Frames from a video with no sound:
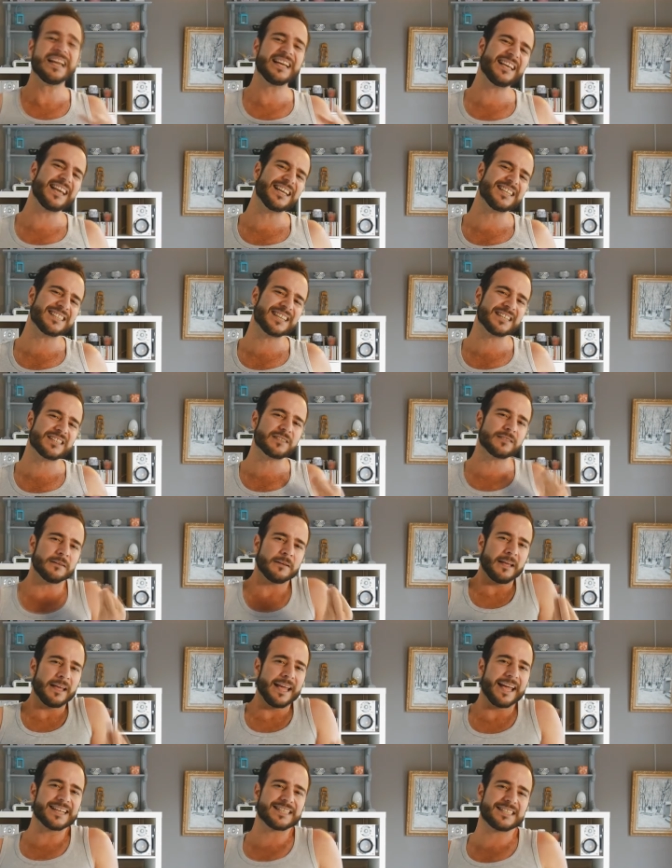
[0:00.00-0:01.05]
que essas
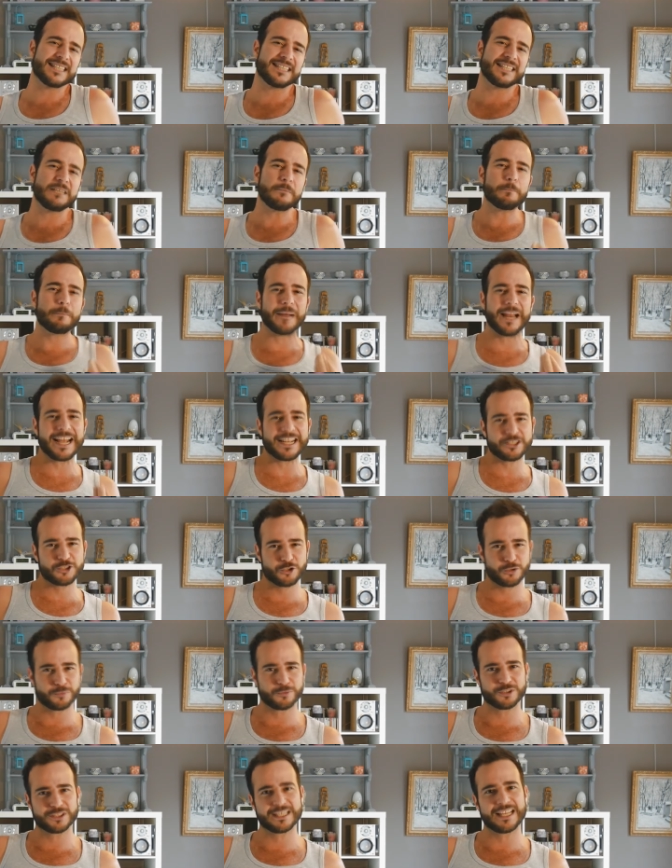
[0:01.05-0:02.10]
esses
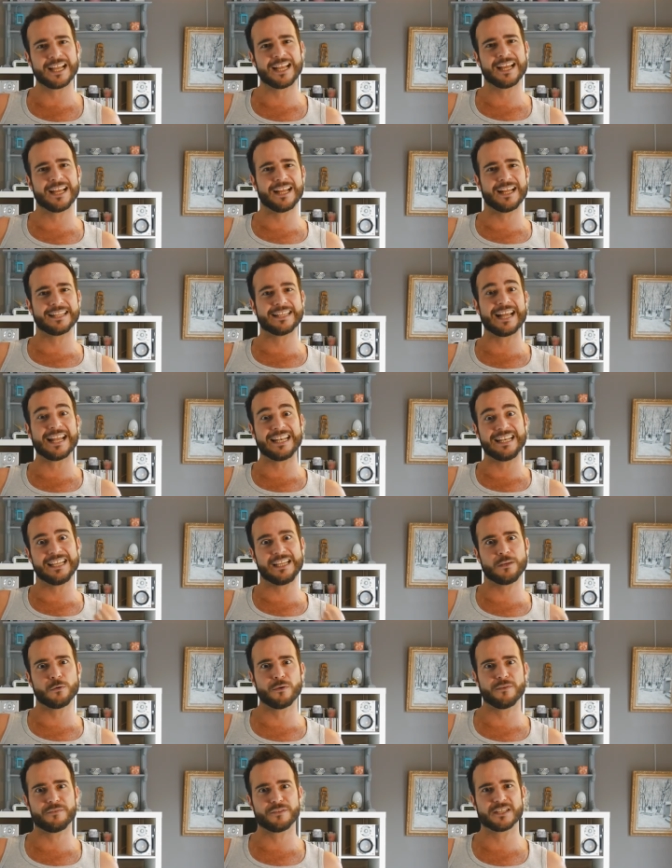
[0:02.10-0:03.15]
empréstimos da, da
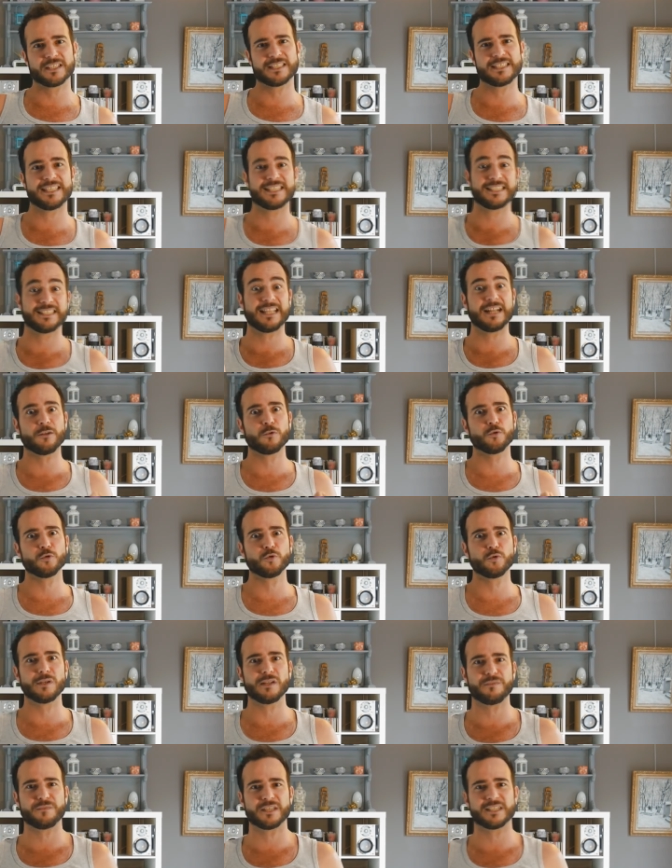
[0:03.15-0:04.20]
língua francesa e da
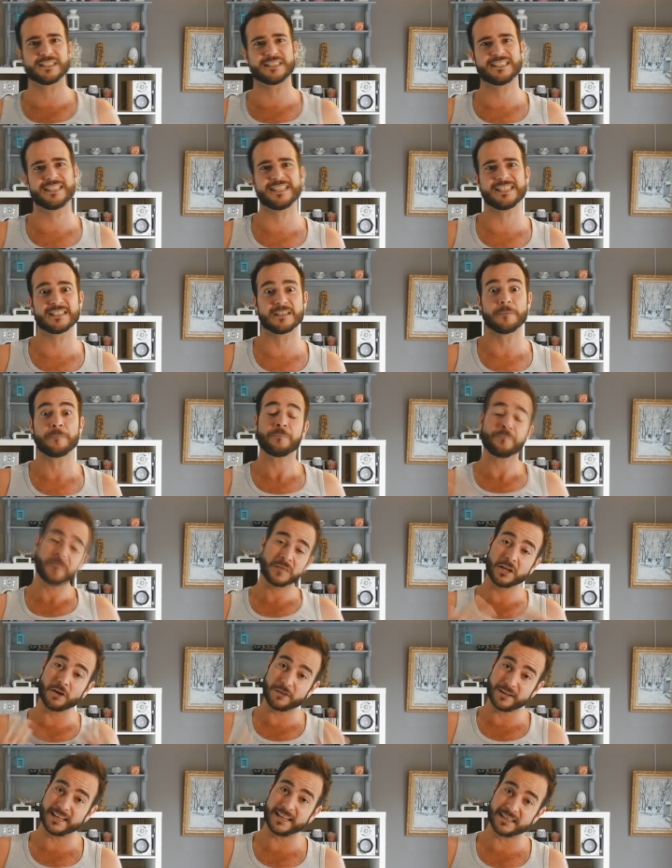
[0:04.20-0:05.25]
cultura francesa,
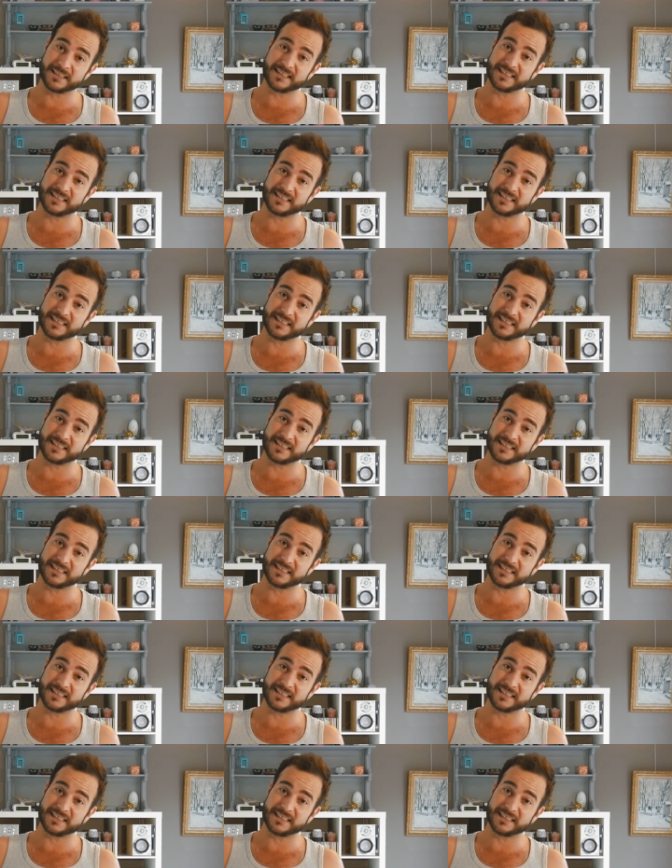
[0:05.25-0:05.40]
que eu queria